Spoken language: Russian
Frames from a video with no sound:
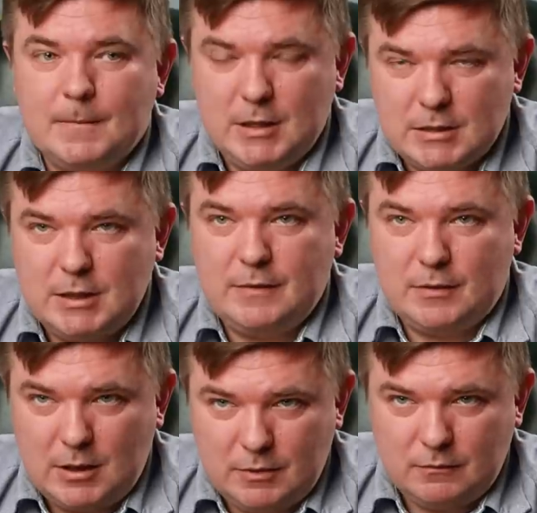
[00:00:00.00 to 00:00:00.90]
если я
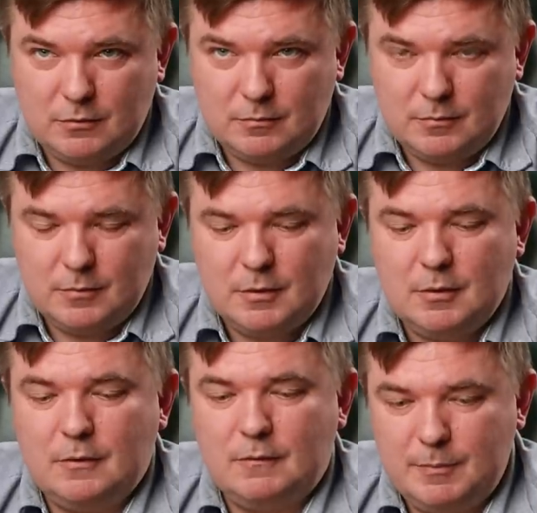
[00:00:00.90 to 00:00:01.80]
вкладываю
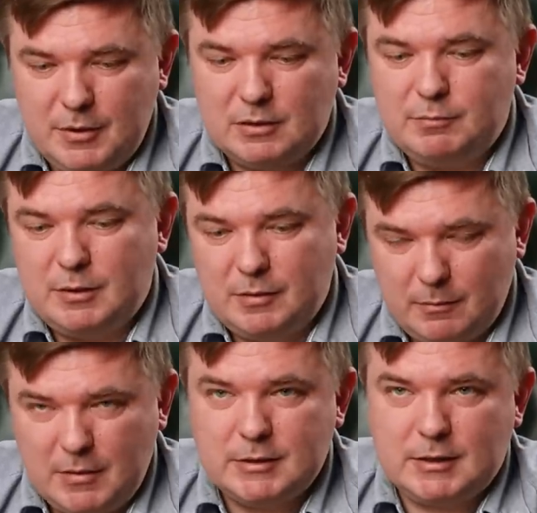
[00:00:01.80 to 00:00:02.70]
в объект
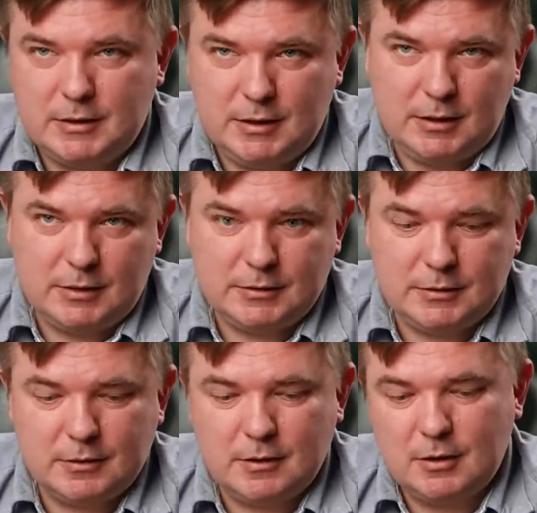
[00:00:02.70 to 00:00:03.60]
предпринимательской
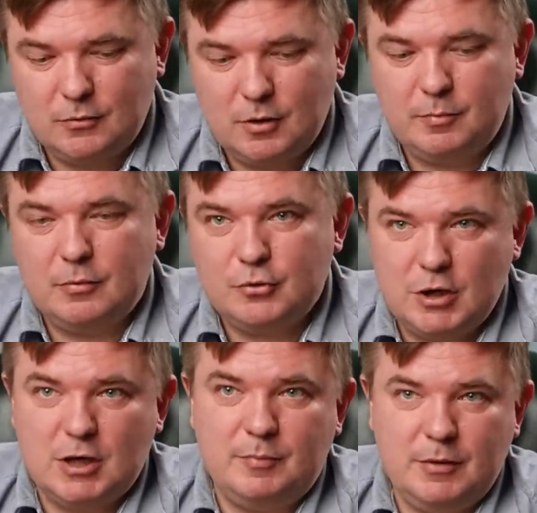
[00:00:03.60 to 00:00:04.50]
деятельности, который
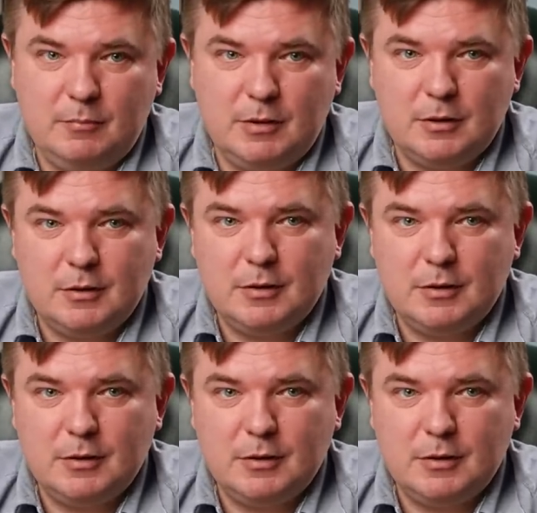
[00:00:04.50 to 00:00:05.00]
получает прибыль,